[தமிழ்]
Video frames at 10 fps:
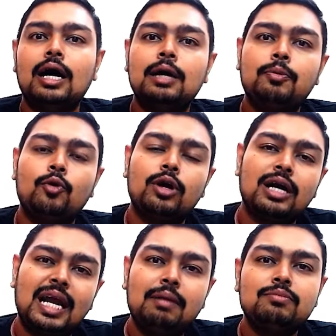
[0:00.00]
இப்போ ஒரு
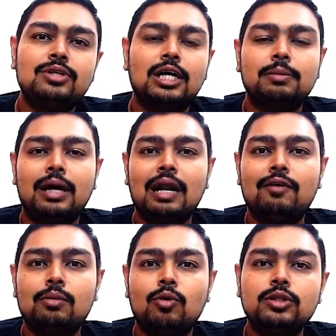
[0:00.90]
கிளைம்ஸ் அந்த மாதிரிலாம்
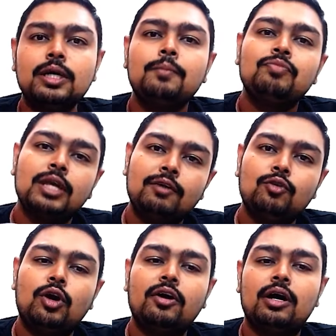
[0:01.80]
வரும்போது
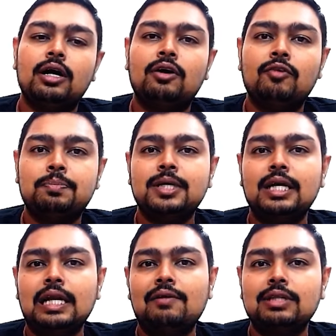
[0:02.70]
இவங்களோட
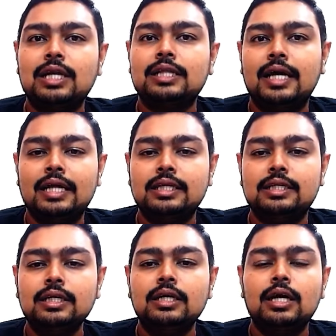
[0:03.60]
வெப்சைட்லேயே வந்துட்டு அதை ஏற்றிட்டு
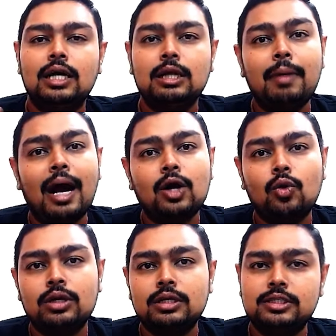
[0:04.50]
இந்த
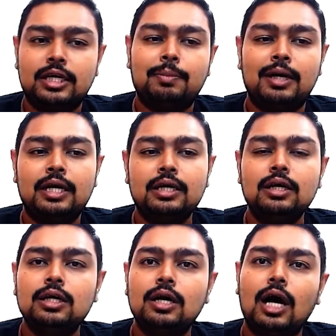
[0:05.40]
பேக்ரவுண்ட் செக் பண்ணிவிட்டு
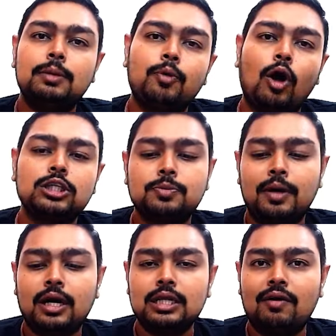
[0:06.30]
அந்த ப்ராசஸ்
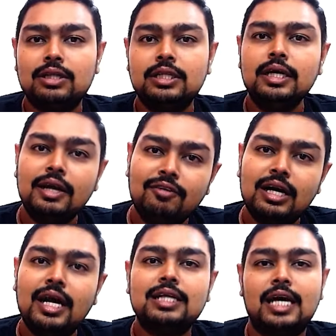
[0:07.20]
பண்ணுறதுலாம் வந்து
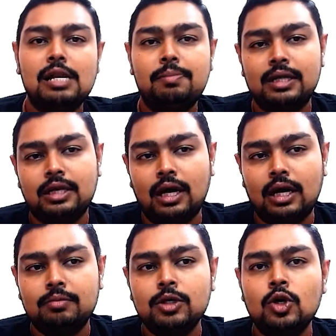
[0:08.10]
இவங்களே அதுக்கு ஹெல்ப் பண்ணி தராங்க
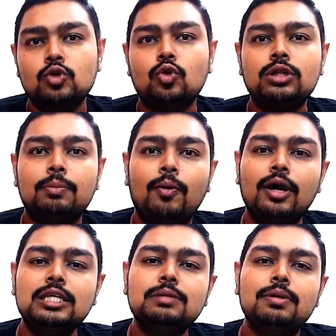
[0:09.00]
ஸோ இந்த
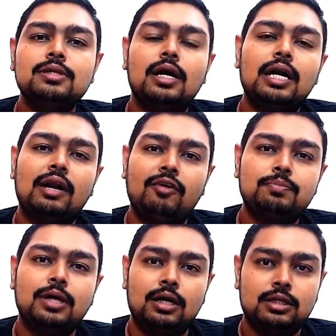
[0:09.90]
பாலிசி பஜார்ன்ற வெப்
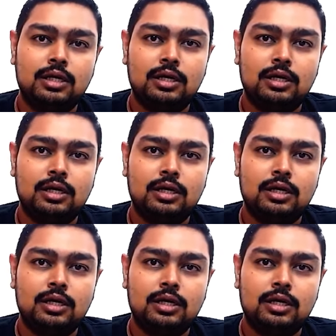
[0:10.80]
அந்த